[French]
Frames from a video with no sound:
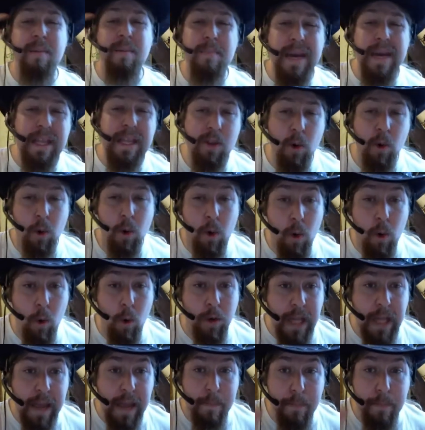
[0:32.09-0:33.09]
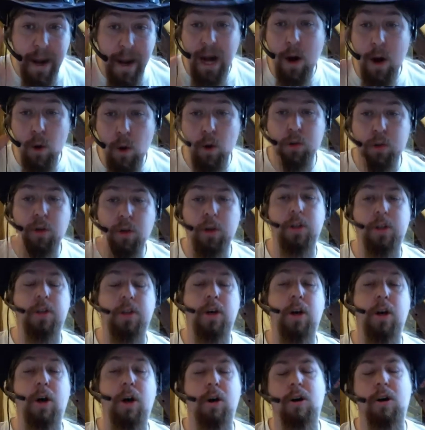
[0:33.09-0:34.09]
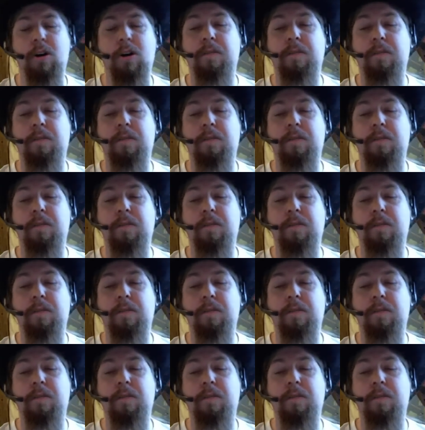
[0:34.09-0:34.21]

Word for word: Mais non, on n'est pas au docteur.